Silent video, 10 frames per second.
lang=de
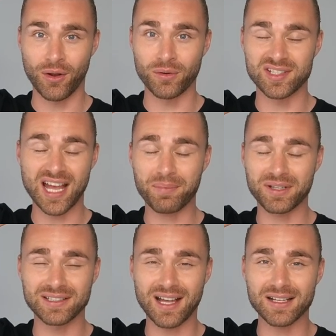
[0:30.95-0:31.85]
Und ich habe
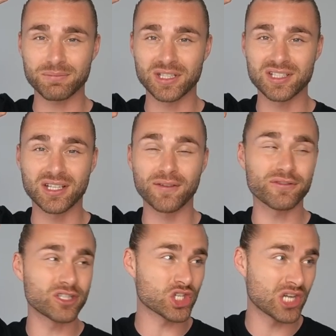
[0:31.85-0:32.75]
gedacht, mich
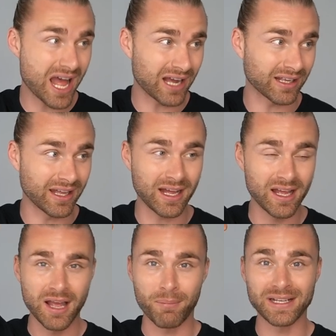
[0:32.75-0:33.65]
trifft ein Schlag, ja.
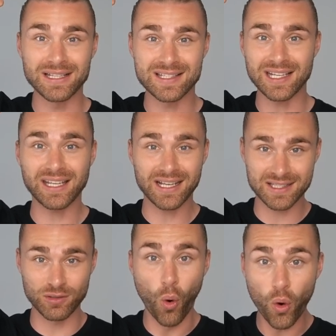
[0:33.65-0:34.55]
Meine Zehennägel
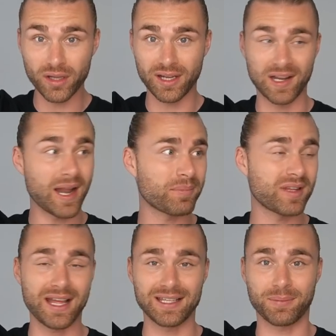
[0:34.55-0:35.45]
sind
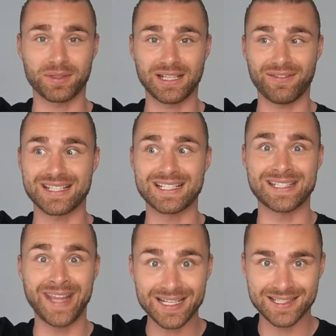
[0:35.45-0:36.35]
hochgeklappt. Ich habe gedacht, was
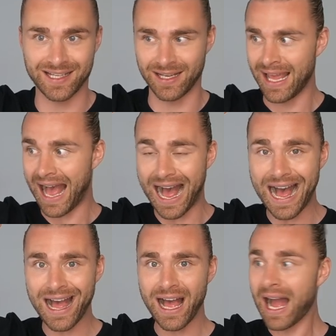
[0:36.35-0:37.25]
ist das denn?
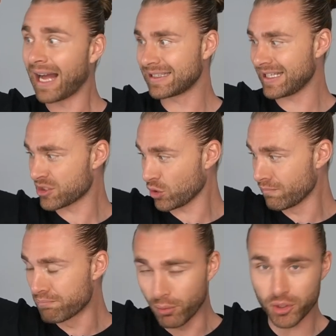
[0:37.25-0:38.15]
A, hatte der so
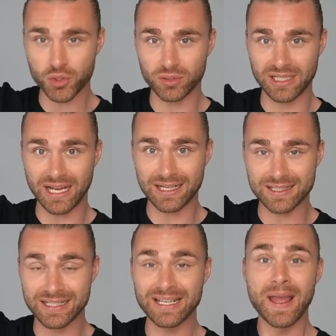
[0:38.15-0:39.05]
einen Busch unter den
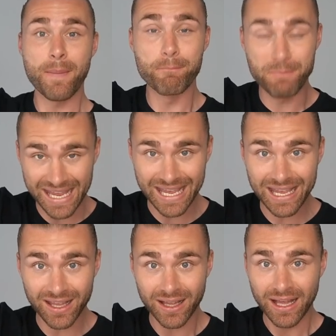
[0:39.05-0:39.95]
Achseln.
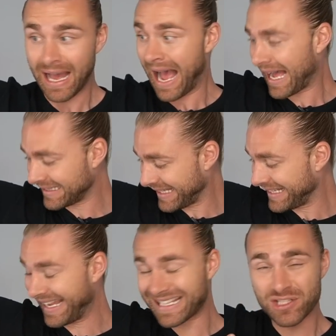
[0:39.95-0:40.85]
B, hat
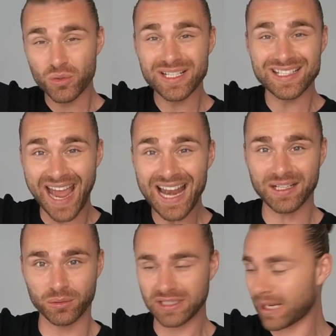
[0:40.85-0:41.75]
er so einen Teller
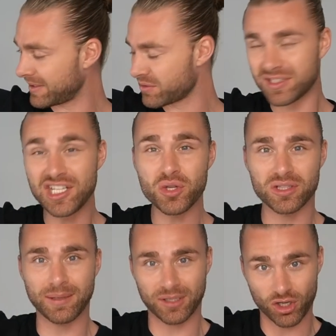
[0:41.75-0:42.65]
drunter gehabt, er hat so ein
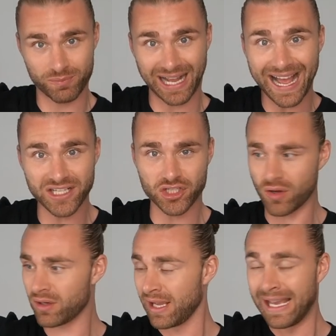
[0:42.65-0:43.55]
T-Shirt gehabt, da konnte man
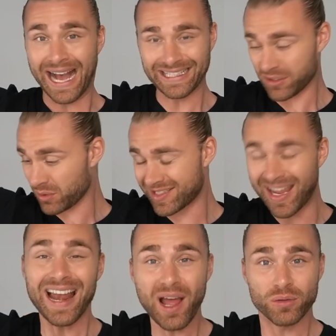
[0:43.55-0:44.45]
reinschauen, hat er so einen
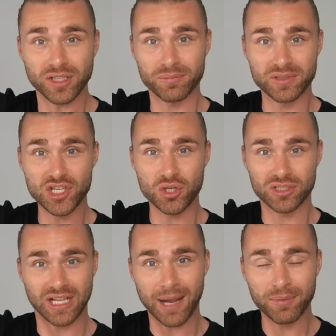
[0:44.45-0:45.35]
Teller unterm
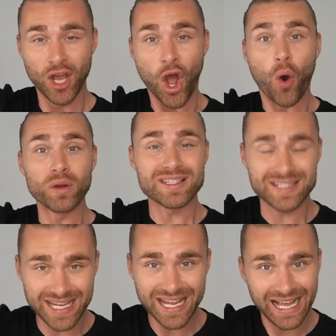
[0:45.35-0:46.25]
T-Shirt gehabt und
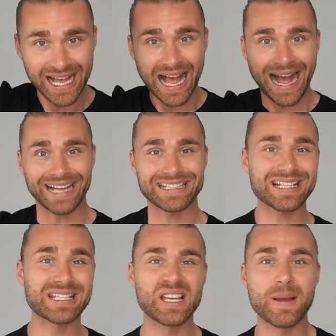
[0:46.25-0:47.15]
C hat
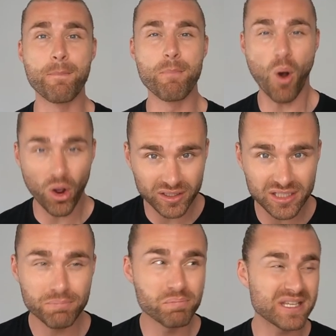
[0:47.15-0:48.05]
das
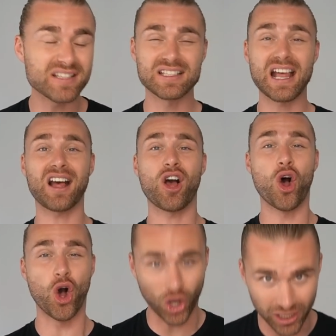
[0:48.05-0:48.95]
gemockt bis nach
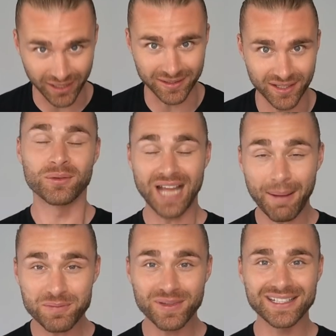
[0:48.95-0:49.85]
Holland. Und da
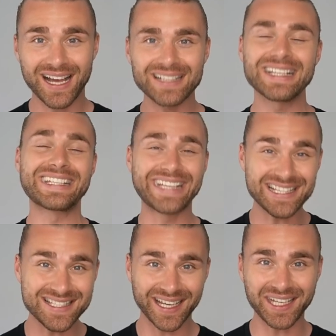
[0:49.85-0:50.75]
habe ich mir gedacht,
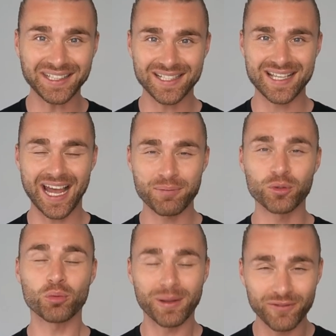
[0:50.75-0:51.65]
jetzt ist der richtige
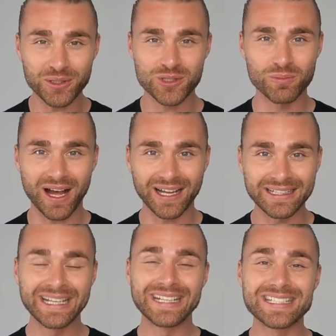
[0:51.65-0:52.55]
Zeitpunkt, um ein Video zu
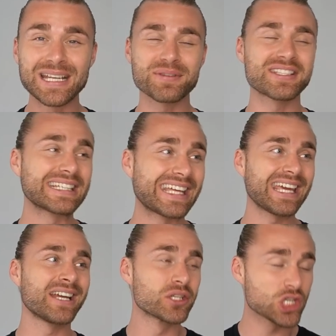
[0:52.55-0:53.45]
machen, Tipps
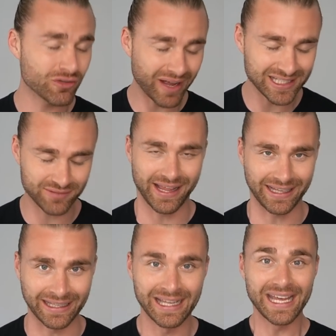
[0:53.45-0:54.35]
gegen
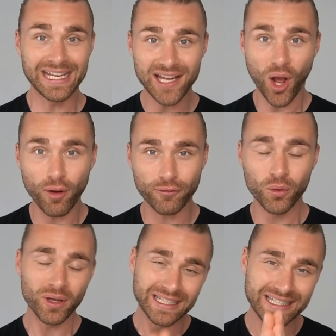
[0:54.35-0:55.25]
Schweißflecken. In der
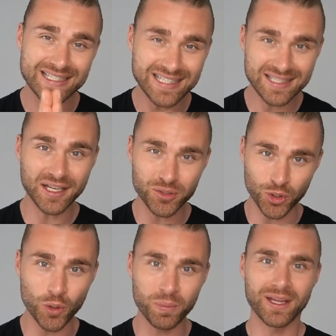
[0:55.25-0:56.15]
Hoffnung, dass dieser
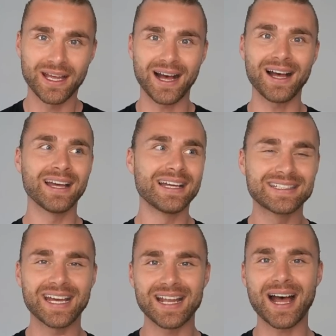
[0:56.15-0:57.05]
Typ, ja,
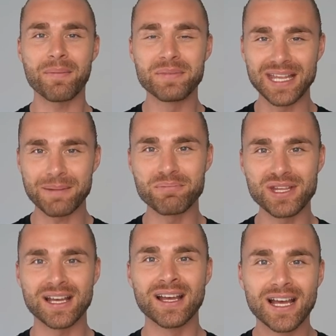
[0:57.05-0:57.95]
der da neben
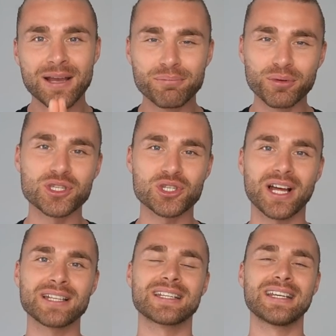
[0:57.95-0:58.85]
mir im Bus
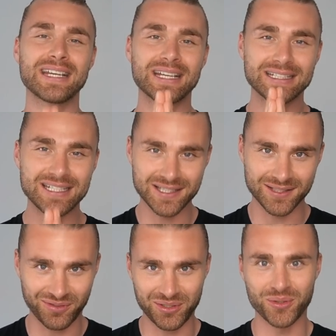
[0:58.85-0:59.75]
stand,
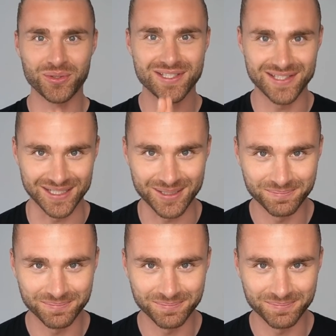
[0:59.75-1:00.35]
dieses Video sieht.